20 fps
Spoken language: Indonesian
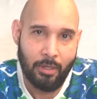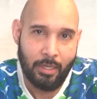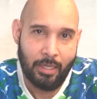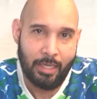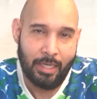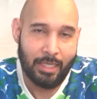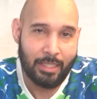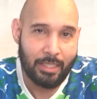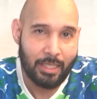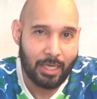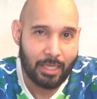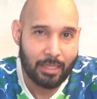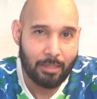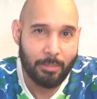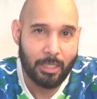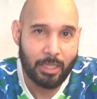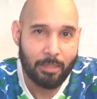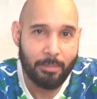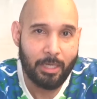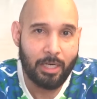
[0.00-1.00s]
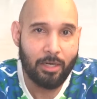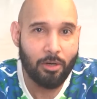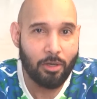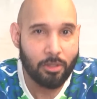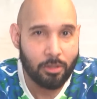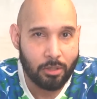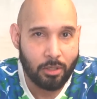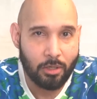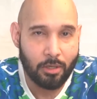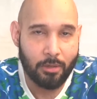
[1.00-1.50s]
Dan jika teman-teman
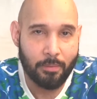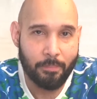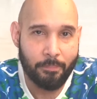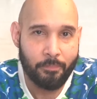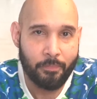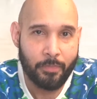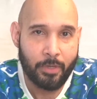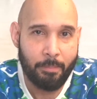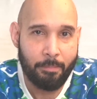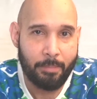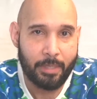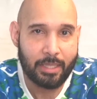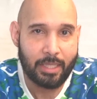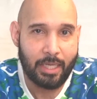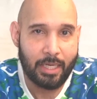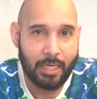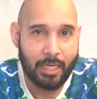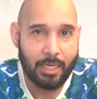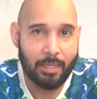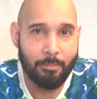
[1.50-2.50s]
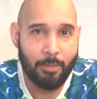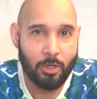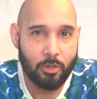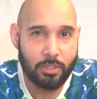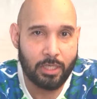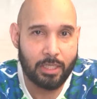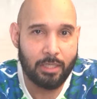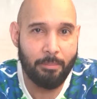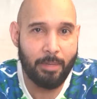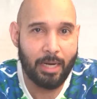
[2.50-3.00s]
nonton pertandingan yang baru
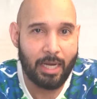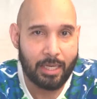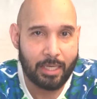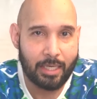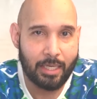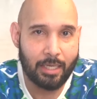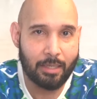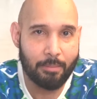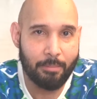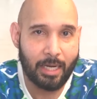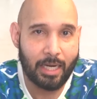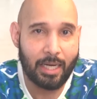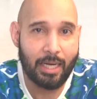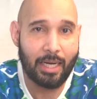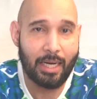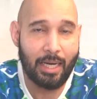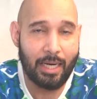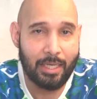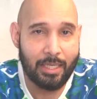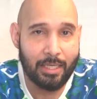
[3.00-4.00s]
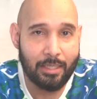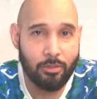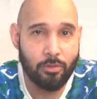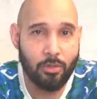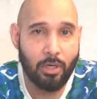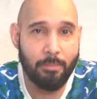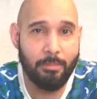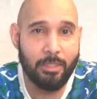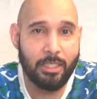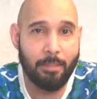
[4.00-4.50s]
saja berakhir, maka kalian
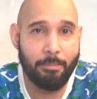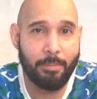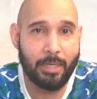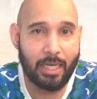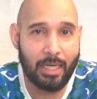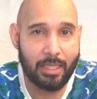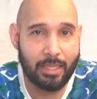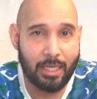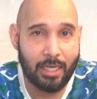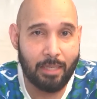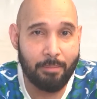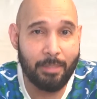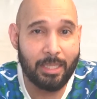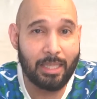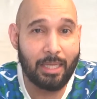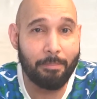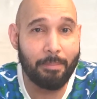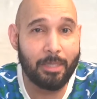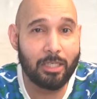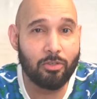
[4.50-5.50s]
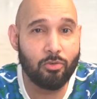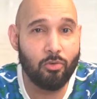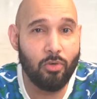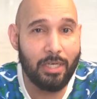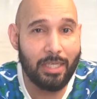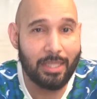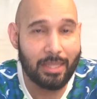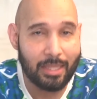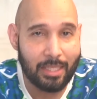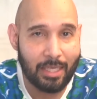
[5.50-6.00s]
juga bisa perhatikan betapa
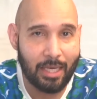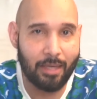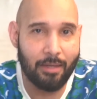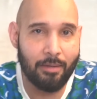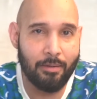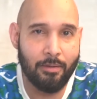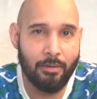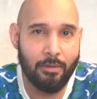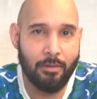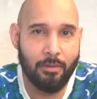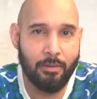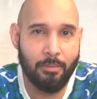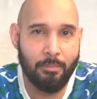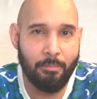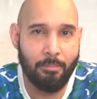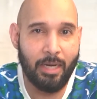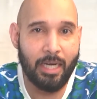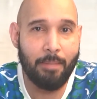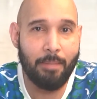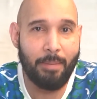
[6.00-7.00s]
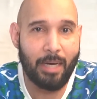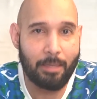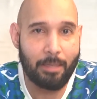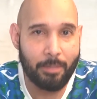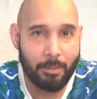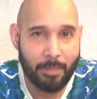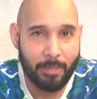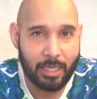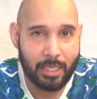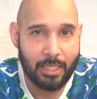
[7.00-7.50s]
sulitnya bagi para
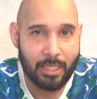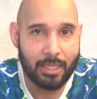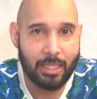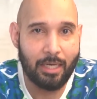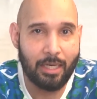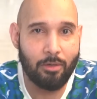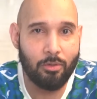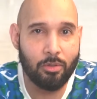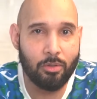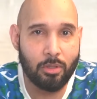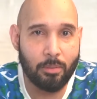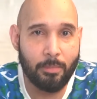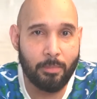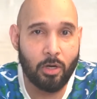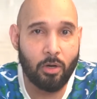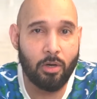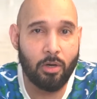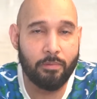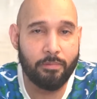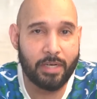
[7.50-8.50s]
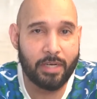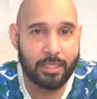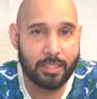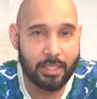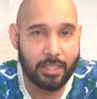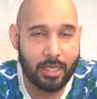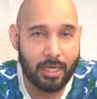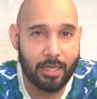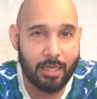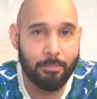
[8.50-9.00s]
pemain kita untuk
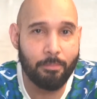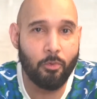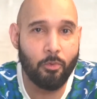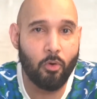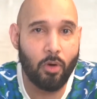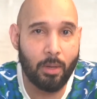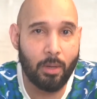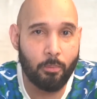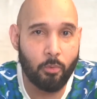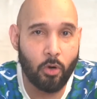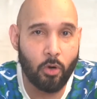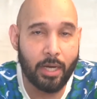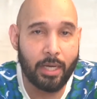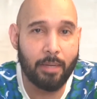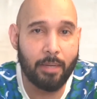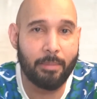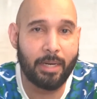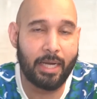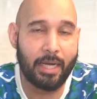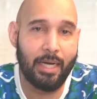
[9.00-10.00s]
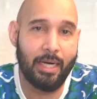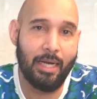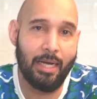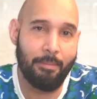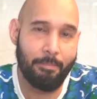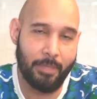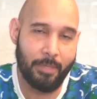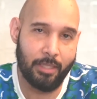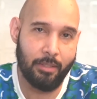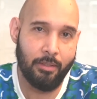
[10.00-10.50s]
mengkonversikan peluang-peluang yang mereka
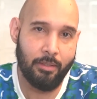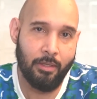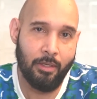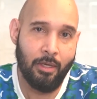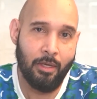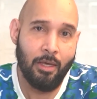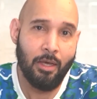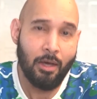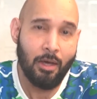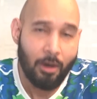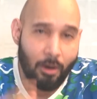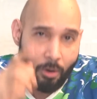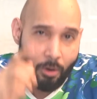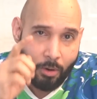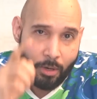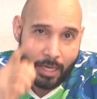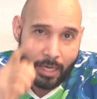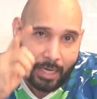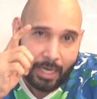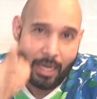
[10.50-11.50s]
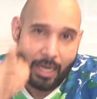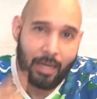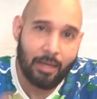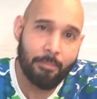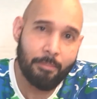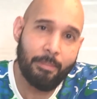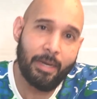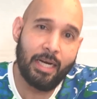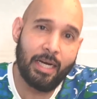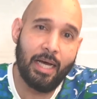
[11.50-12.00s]
dapat. Oke okay
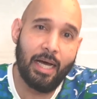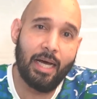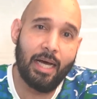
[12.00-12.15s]
lah, pada